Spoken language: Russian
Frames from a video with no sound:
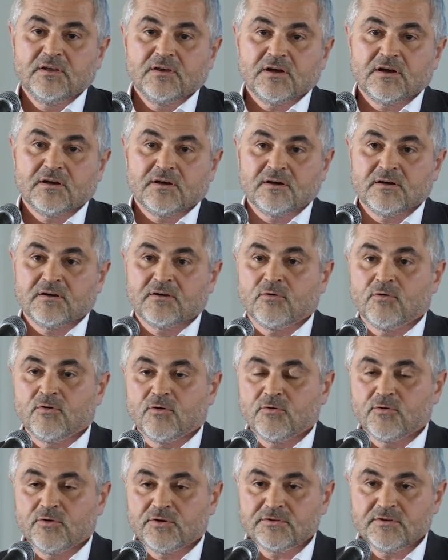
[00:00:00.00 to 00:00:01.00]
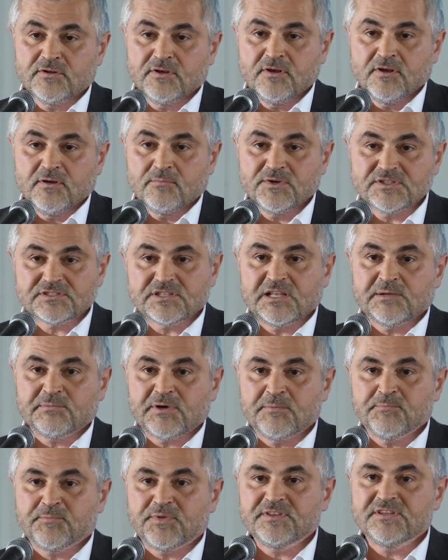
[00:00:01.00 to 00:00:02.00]
а, ООН мы
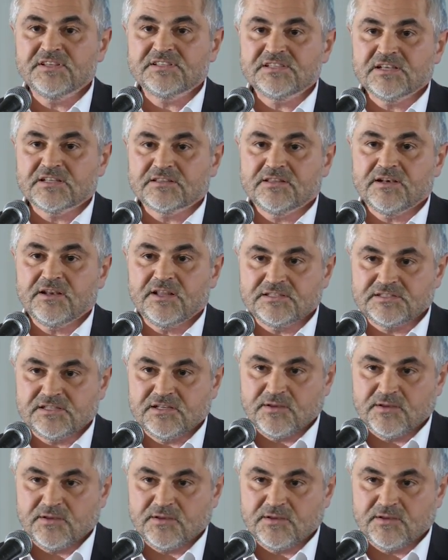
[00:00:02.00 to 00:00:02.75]
занимаем 53